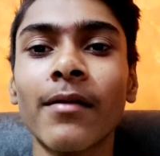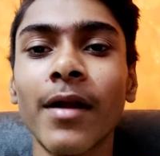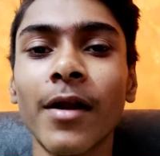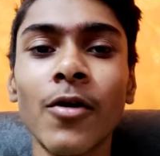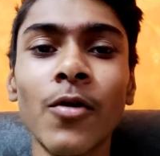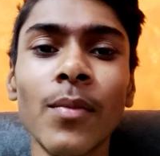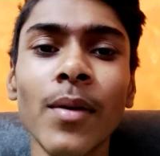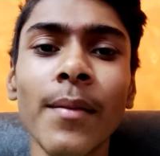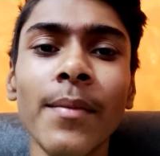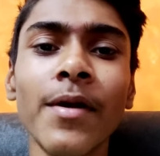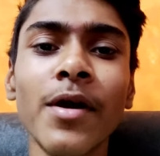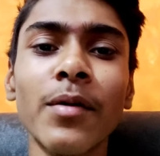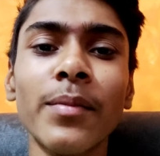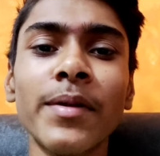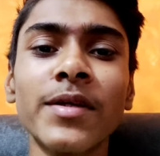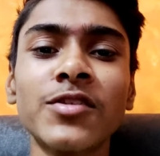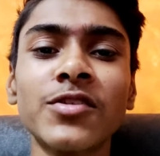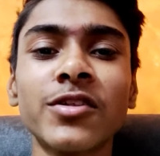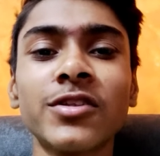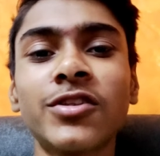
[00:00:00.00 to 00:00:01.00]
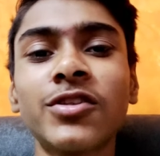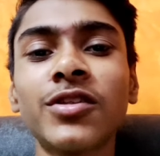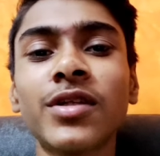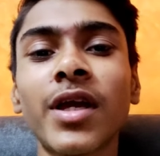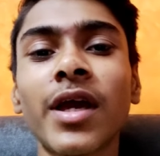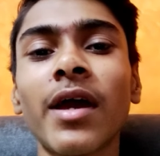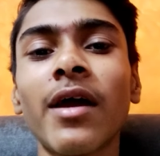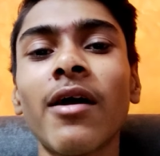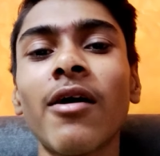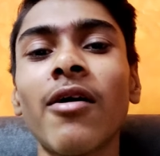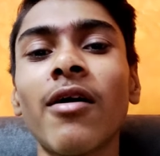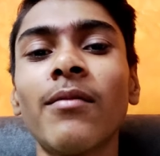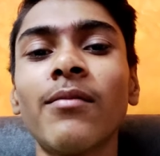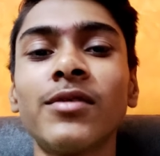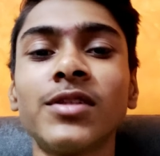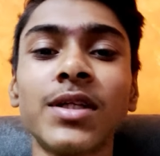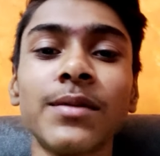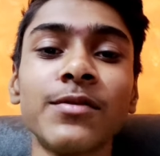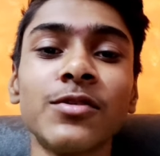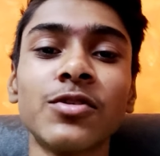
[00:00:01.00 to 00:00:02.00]
रनू पे भी अभी सो चुके हैं और
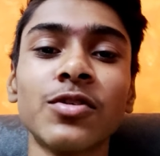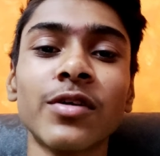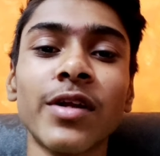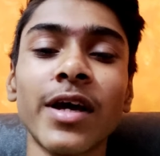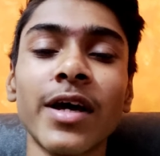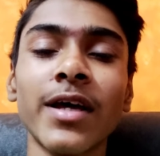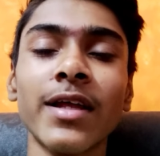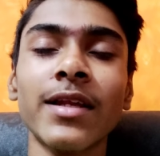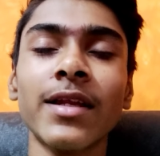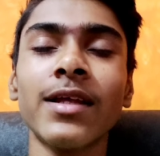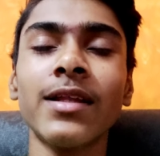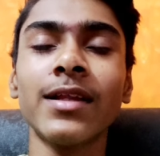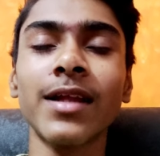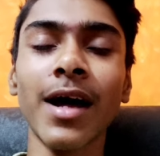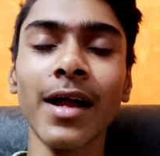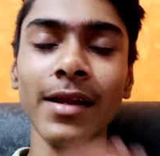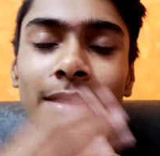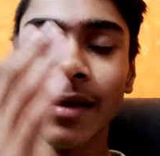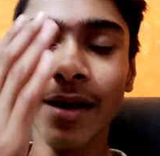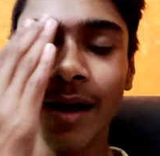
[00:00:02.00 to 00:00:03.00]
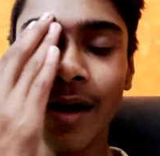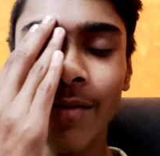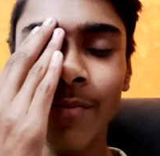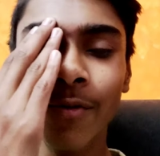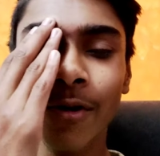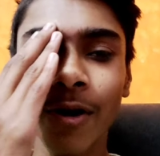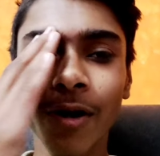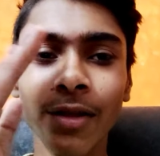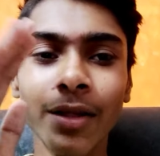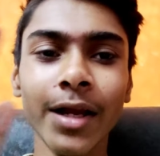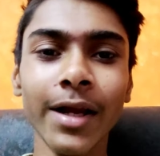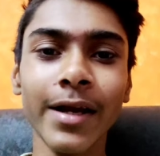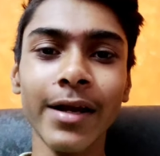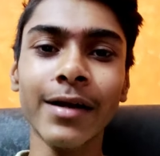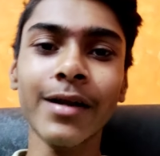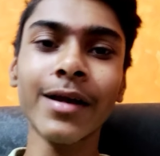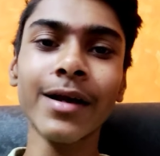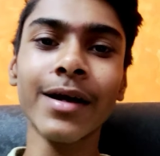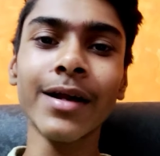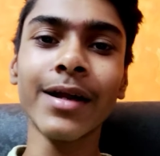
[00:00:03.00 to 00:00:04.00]
मुझे भी सोना है नींद आ रही है यार बहुत
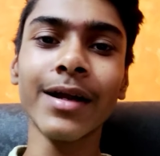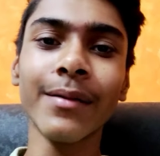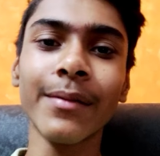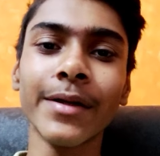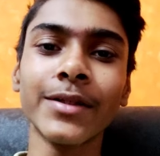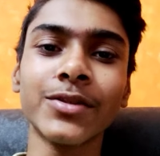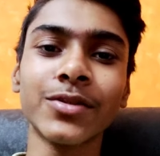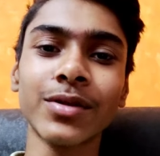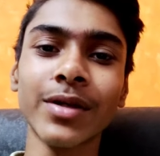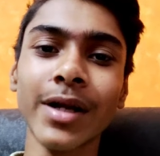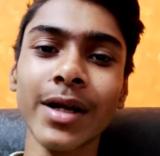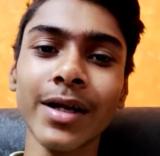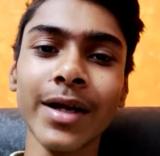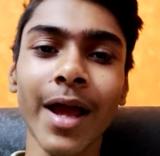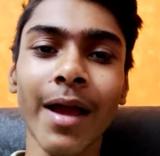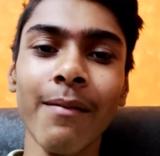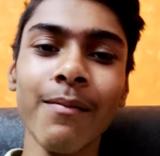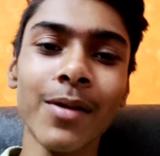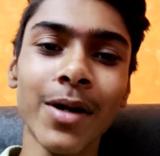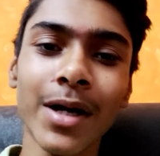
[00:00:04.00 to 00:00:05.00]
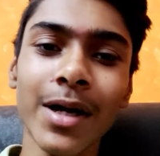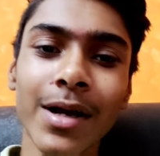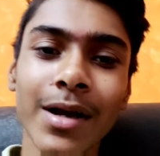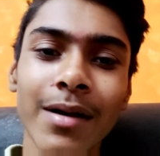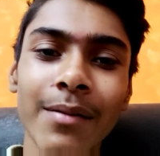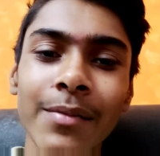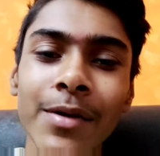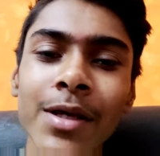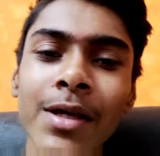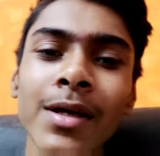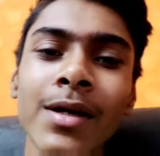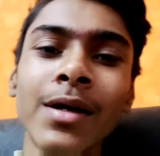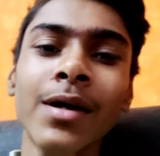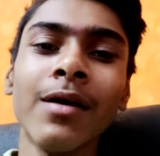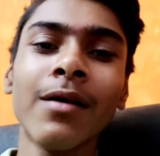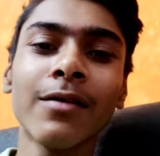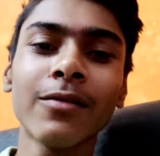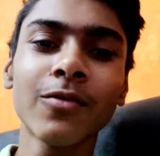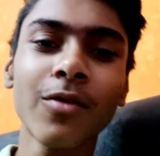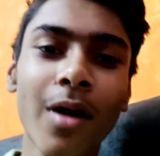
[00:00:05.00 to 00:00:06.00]
एडिटिंग करने के बाद सोना है टाइम लगेगा अभी
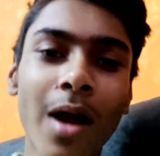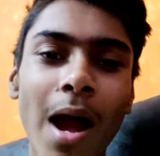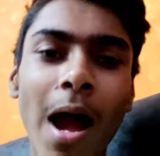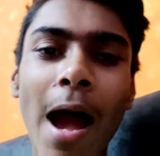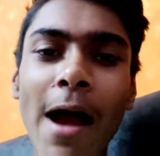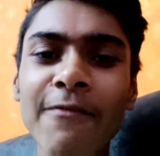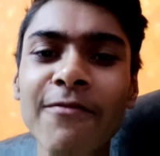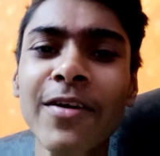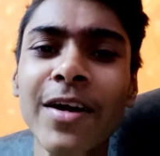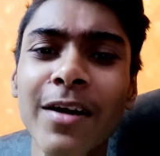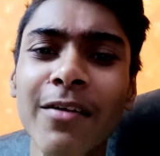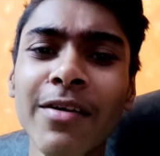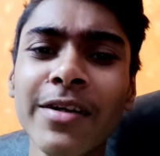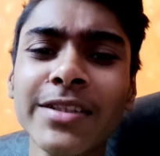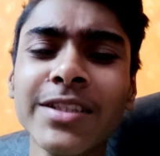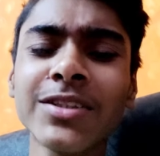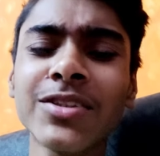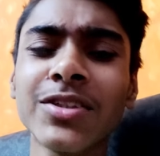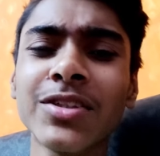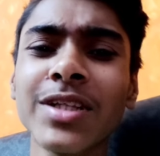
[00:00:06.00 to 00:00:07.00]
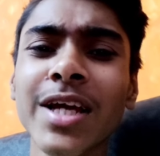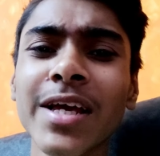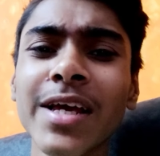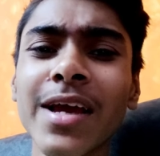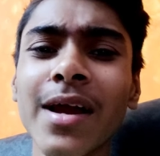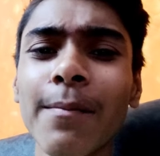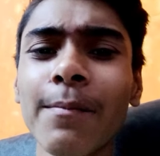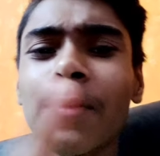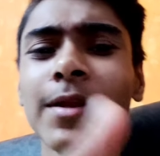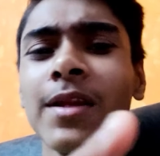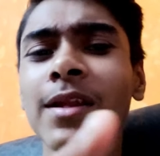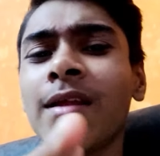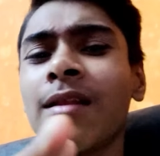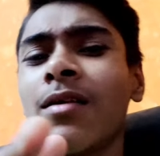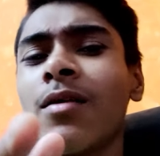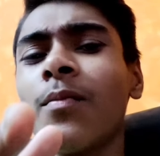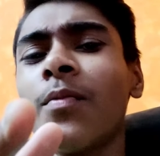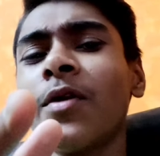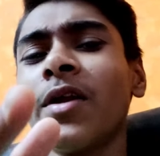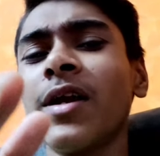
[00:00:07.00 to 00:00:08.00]
तो आप फटाफट से सो जाइए अपनी
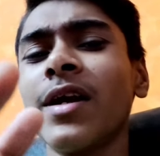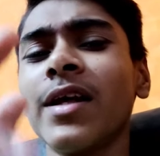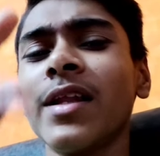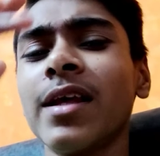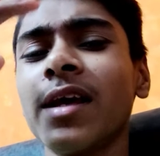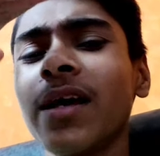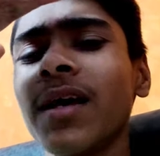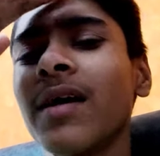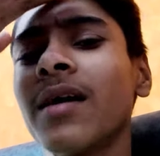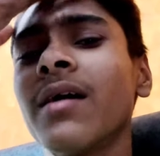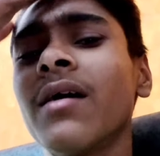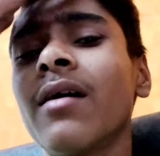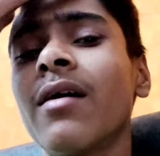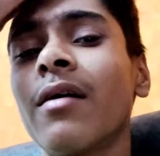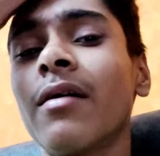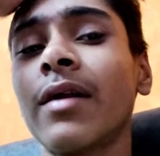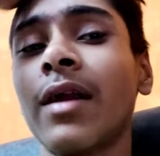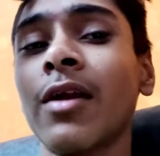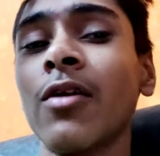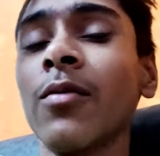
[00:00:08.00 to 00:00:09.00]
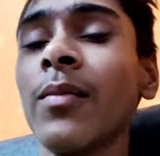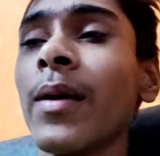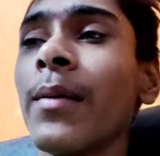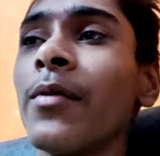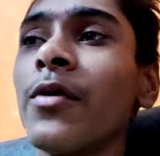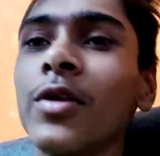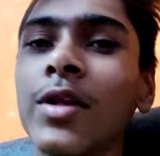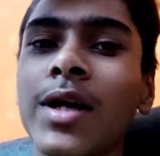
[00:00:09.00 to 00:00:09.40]
नींद को पूरी करिए रनू बेबी